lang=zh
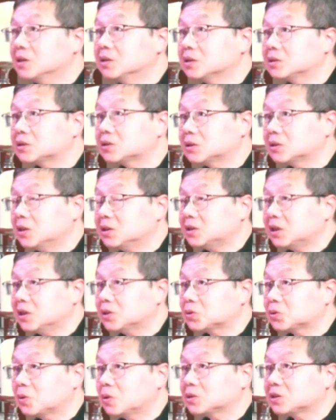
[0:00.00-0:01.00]
十二节
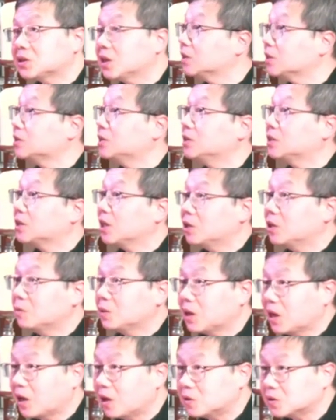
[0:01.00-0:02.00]
说上帝看为
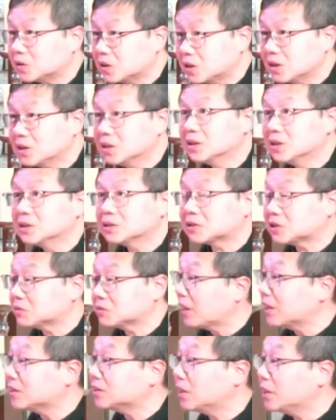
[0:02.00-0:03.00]
好的，十
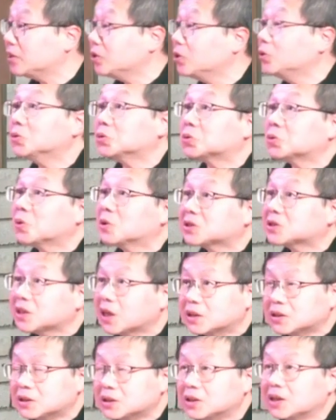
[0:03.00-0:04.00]
八节又说
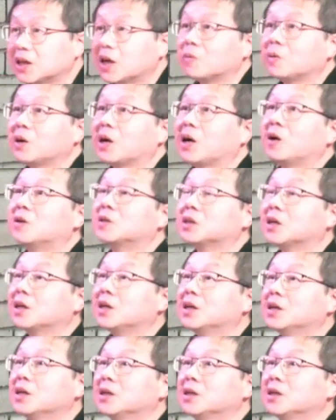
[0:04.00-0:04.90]
上帝看为好的，